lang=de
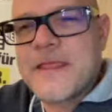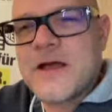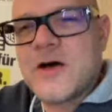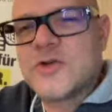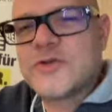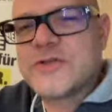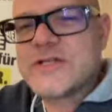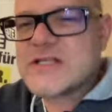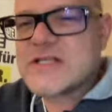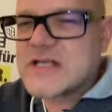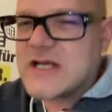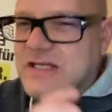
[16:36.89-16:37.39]

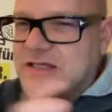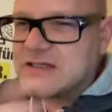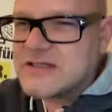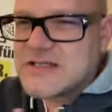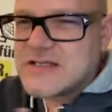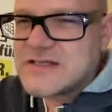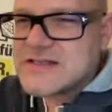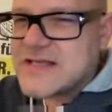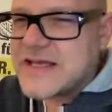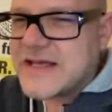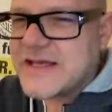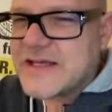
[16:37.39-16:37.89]
Und das
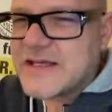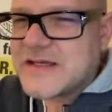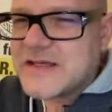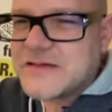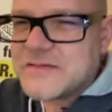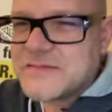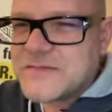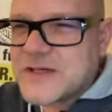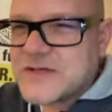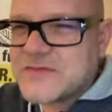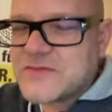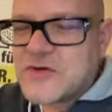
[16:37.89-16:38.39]
Ganze zeige
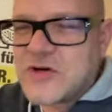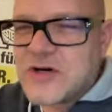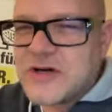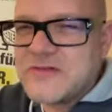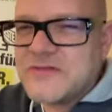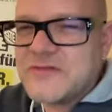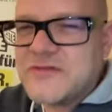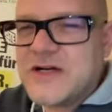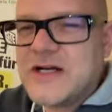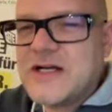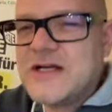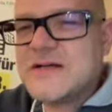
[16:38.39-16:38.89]
ich auf
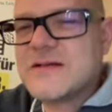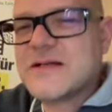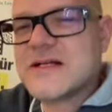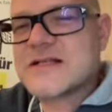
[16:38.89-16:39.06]
keinen Fall.